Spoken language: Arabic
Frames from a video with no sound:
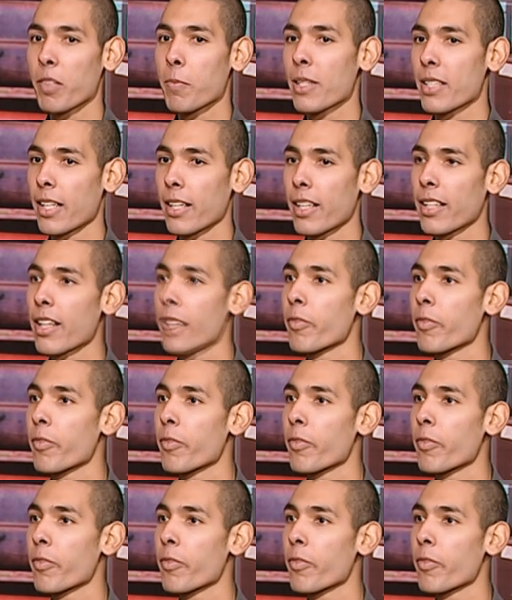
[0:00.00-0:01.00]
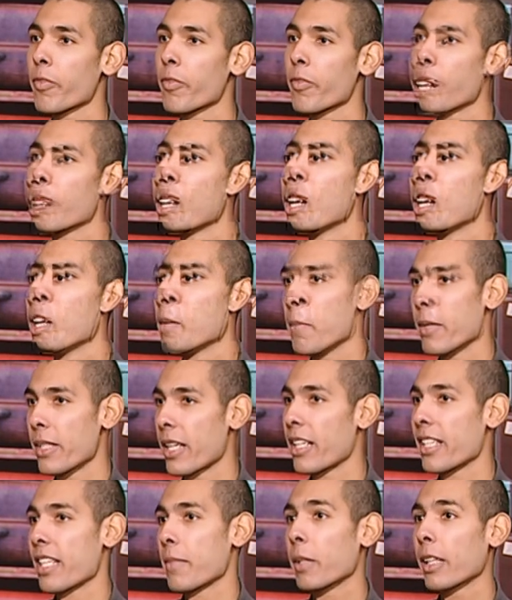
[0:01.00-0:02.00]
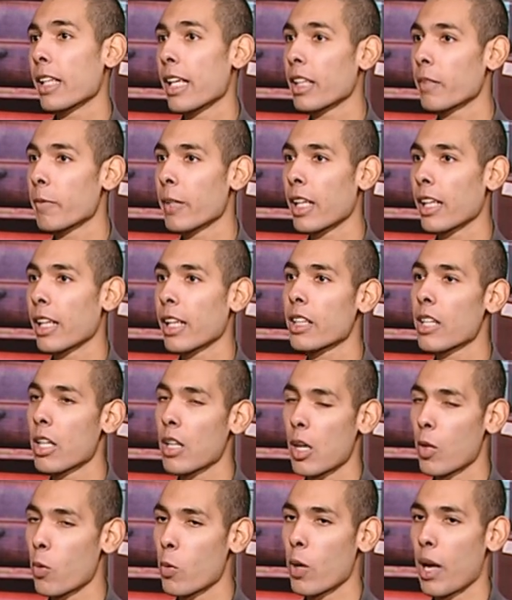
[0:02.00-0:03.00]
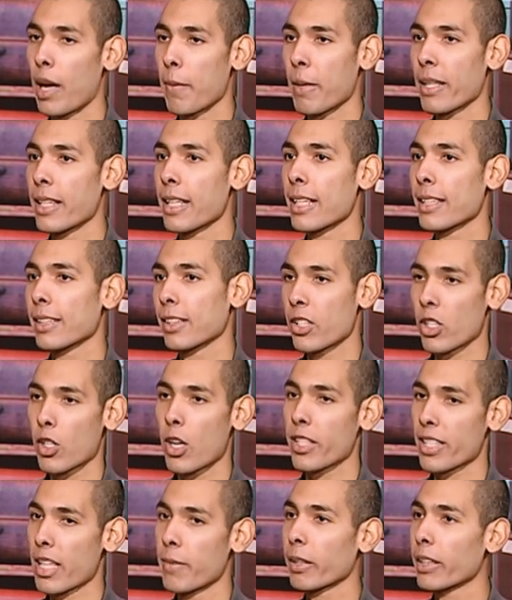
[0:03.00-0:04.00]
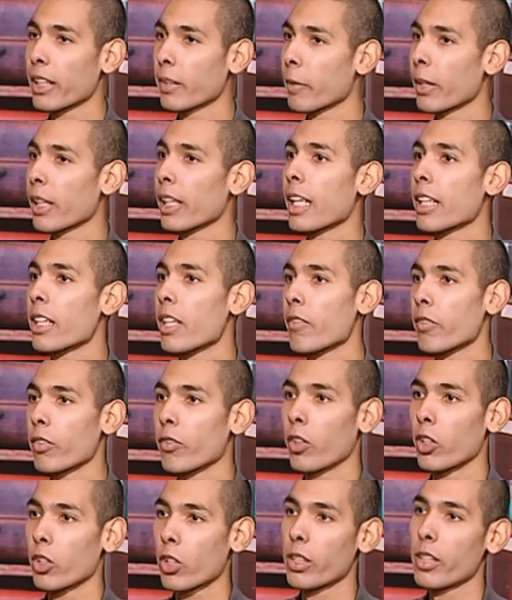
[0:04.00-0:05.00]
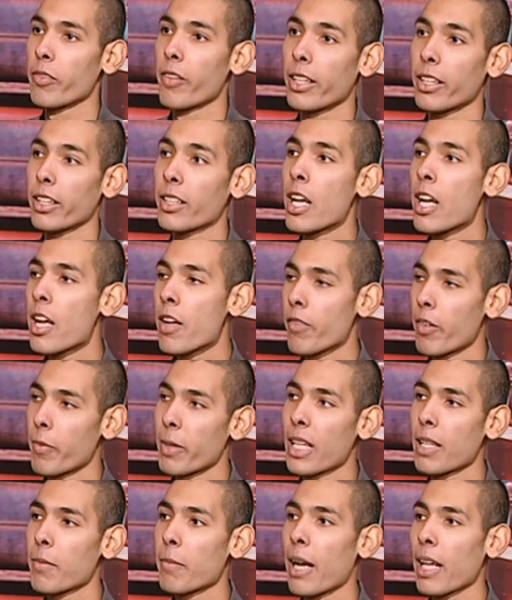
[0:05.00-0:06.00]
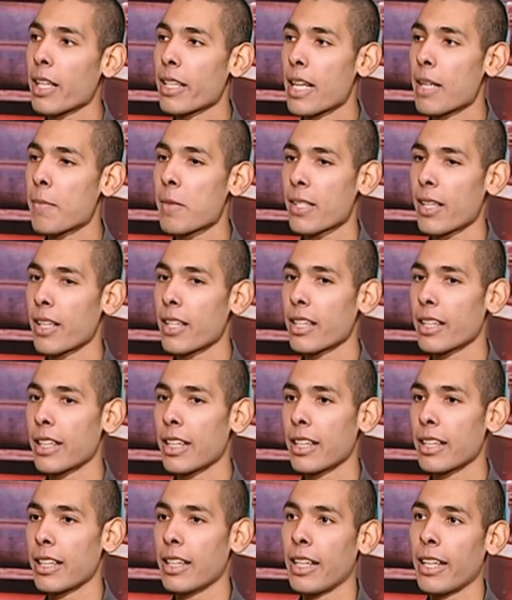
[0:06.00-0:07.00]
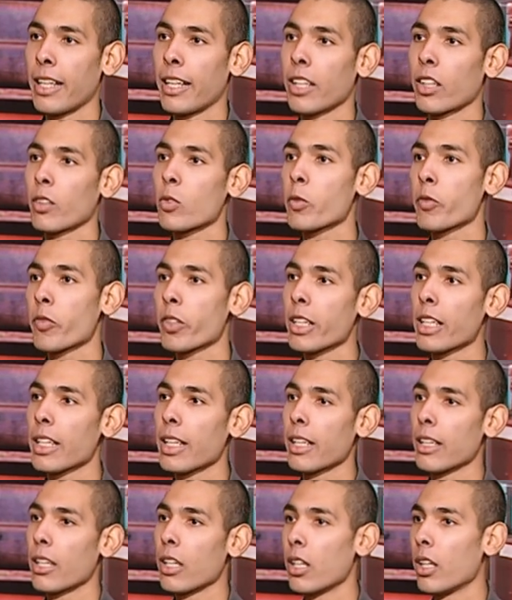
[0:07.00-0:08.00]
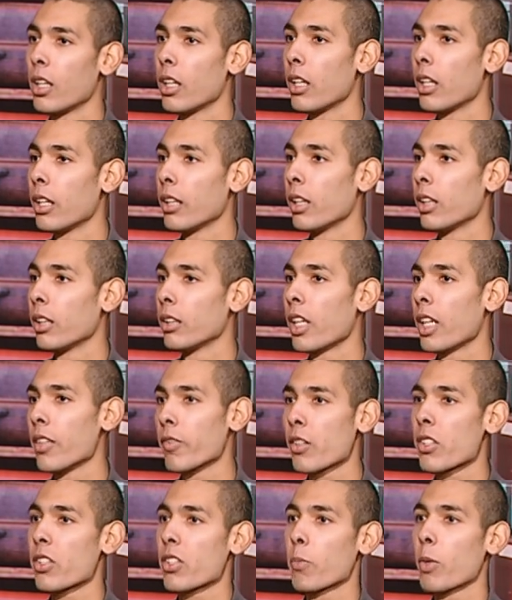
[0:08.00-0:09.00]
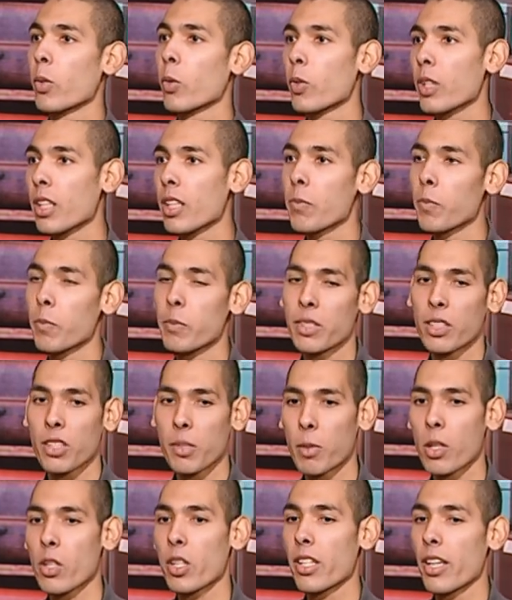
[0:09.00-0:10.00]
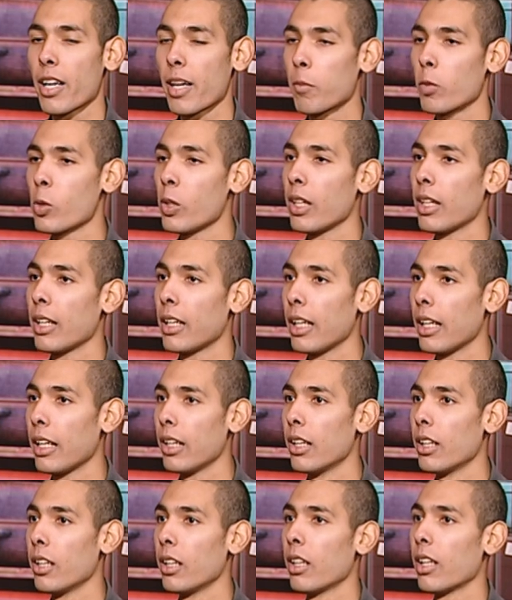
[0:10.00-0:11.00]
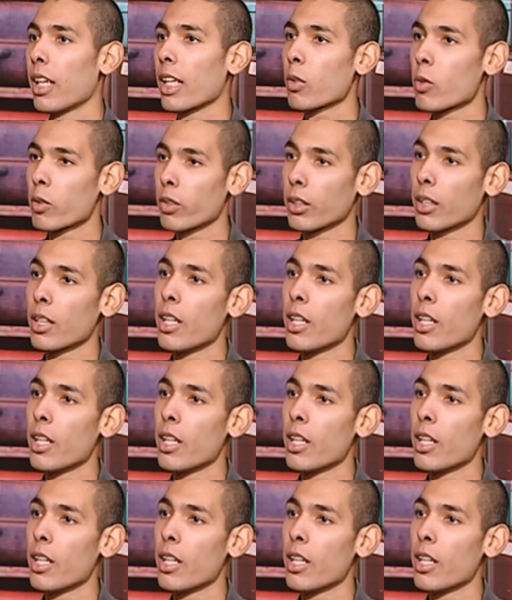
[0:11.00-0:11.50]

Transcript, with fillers: مثلا مزارع سمكيه كبيره جدا او عملنا زراعه سمكي كبير جدا في الفتره اللي فاتت فبدل ما احنا مثلا نكون في دايفرز آه، موجودين باستمرار يراقبوا الاكوا